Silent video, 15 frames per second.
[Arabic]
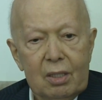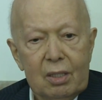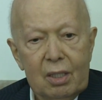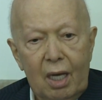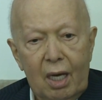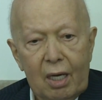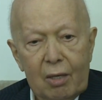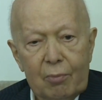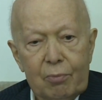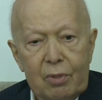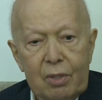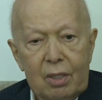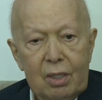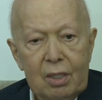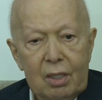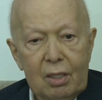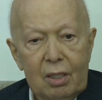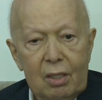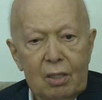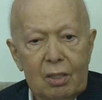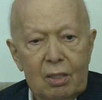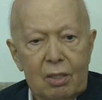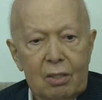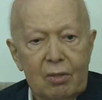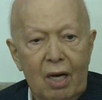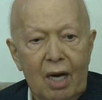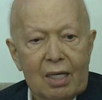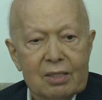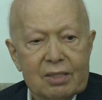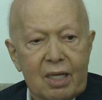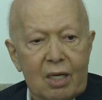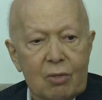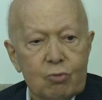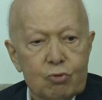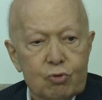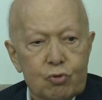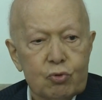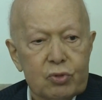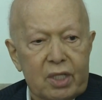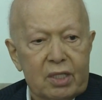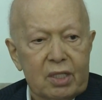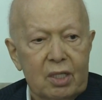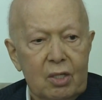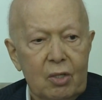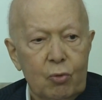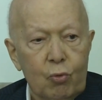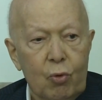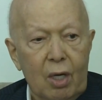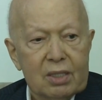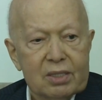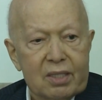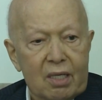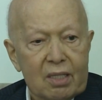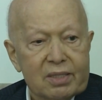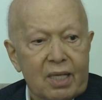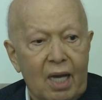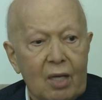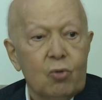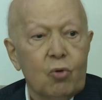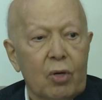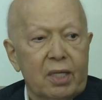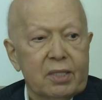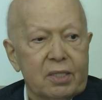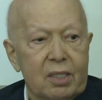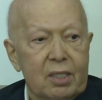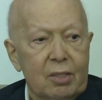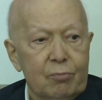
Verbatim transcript: العرب آه، أكثر وجودا وأكثر تألقا